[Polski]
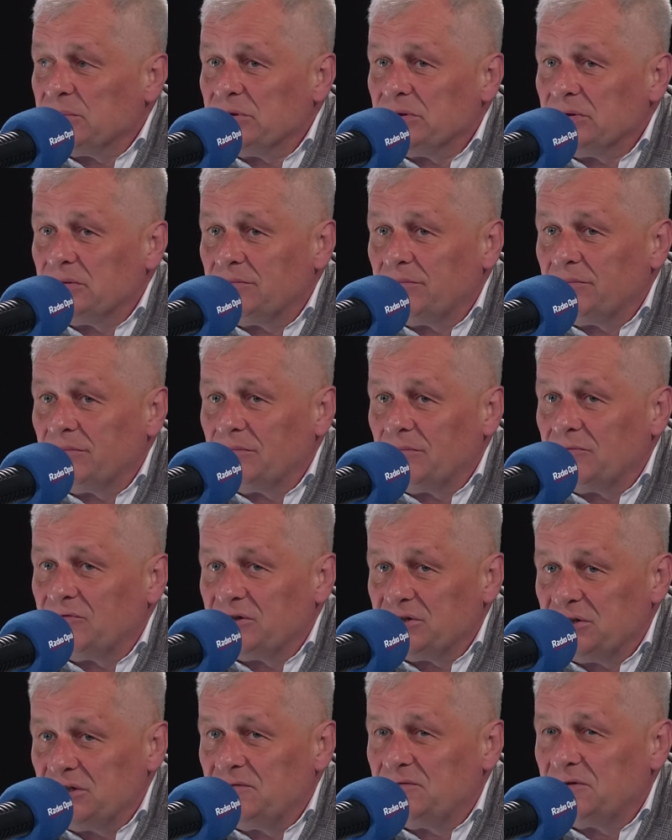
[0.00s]
mm,
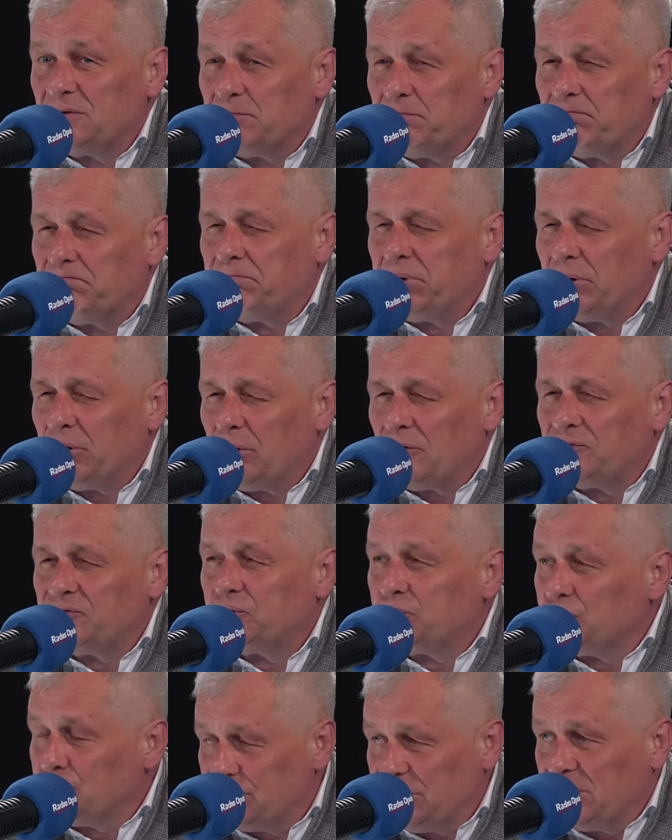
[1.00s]
właściwie
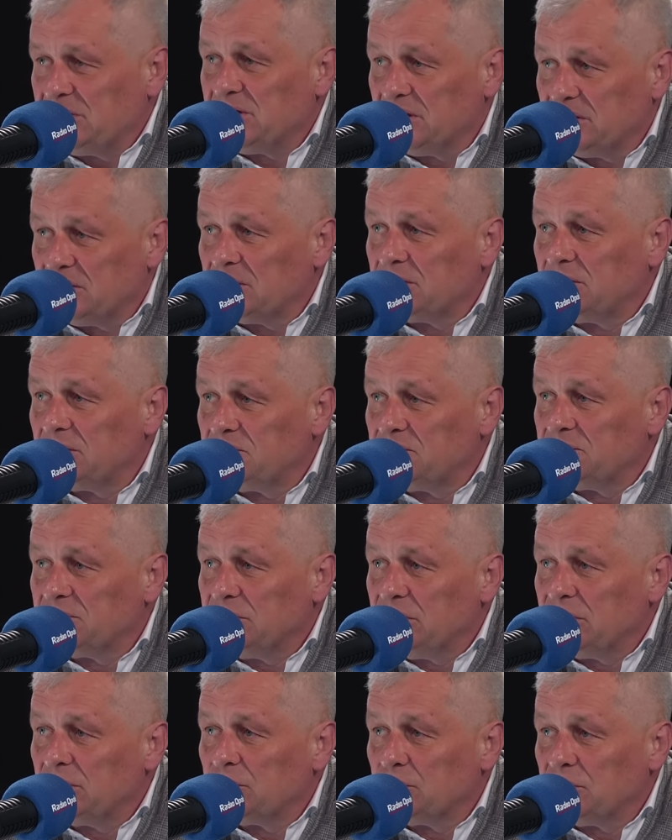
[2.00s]
powtórzenie tego
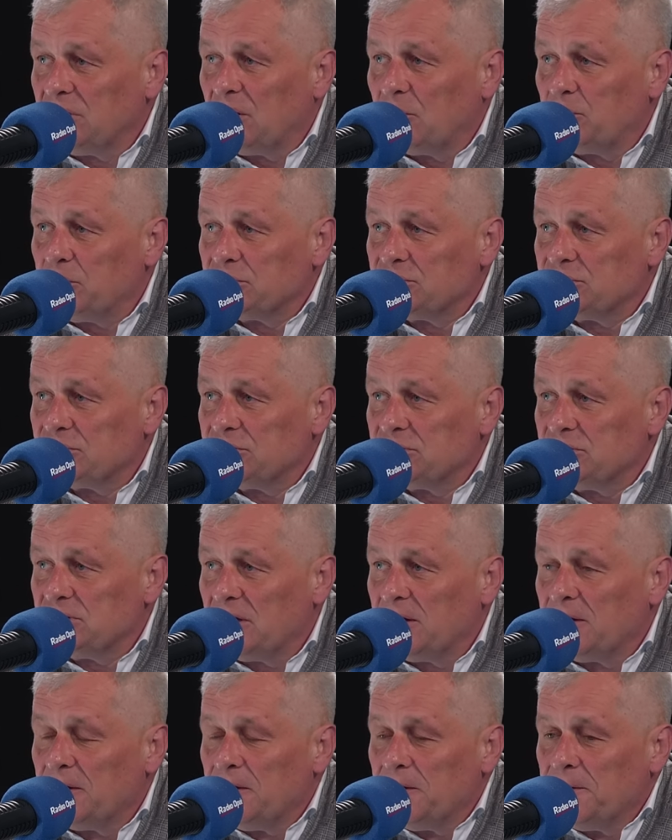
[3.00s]
wyniku na Opolszczyźnie, e,